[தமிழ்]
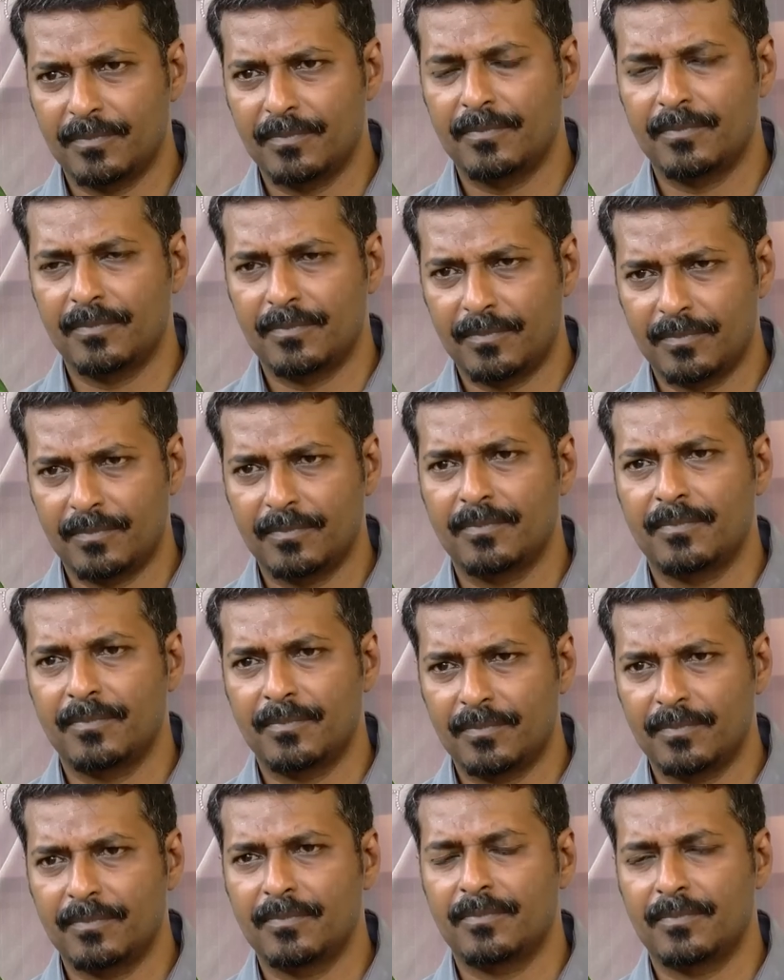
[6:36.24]
வாண்ட் டு வாட்ச்
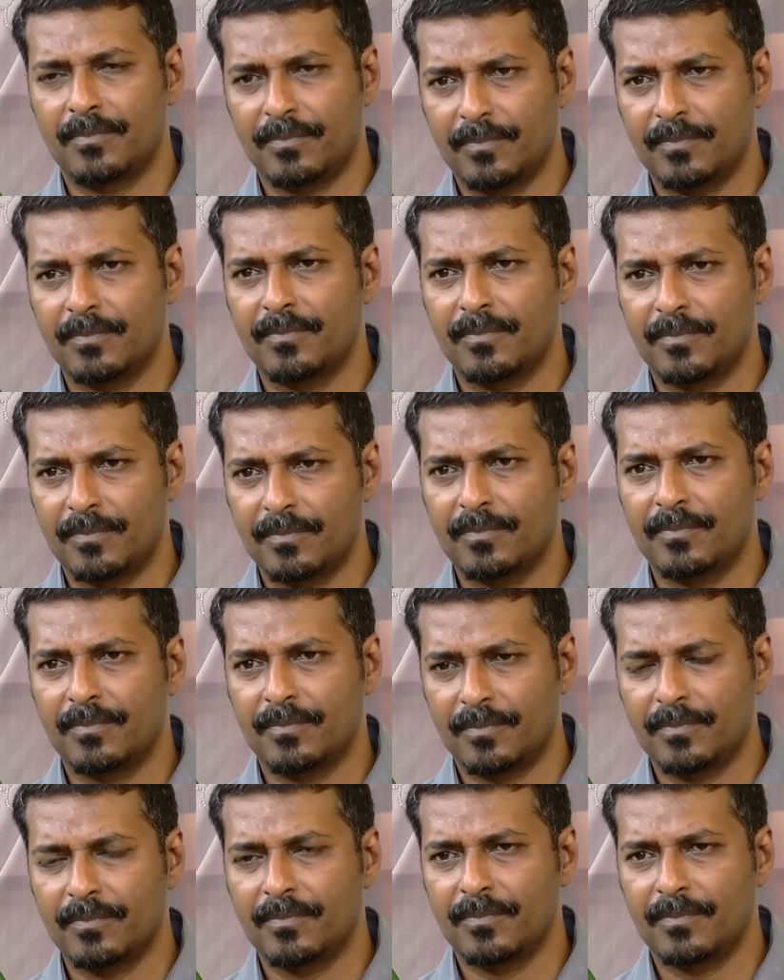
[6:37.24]
டிஃப்ரெண்ட் கைண்ட் ஆஃப் ஃபிலிம்ஸ்
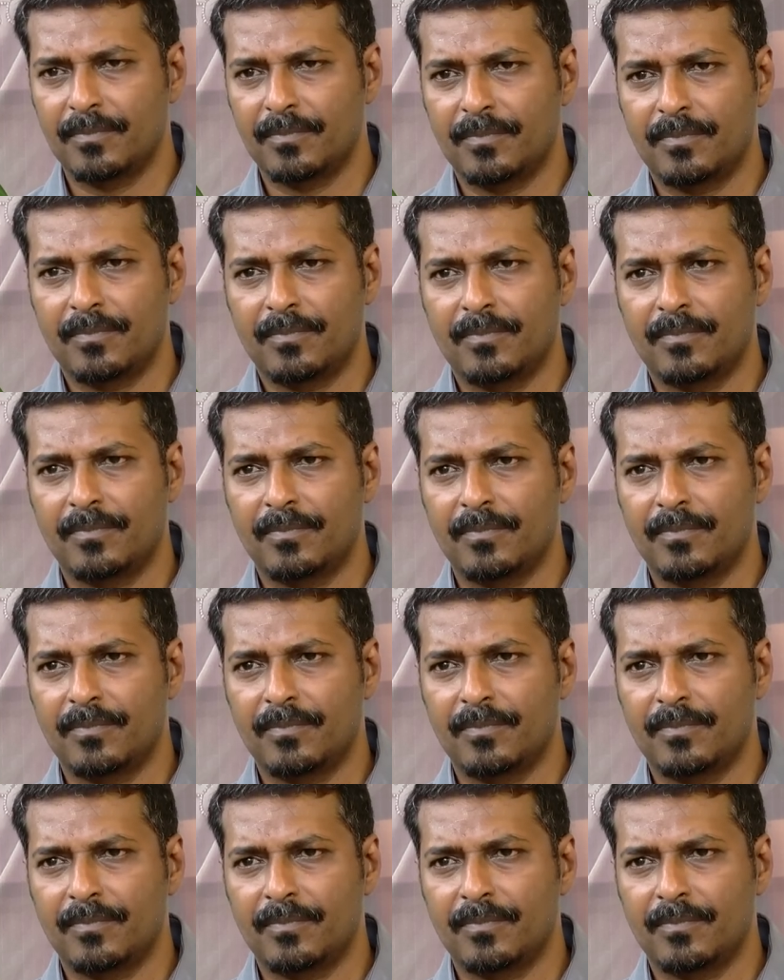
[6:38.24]
அண்ட் ஐ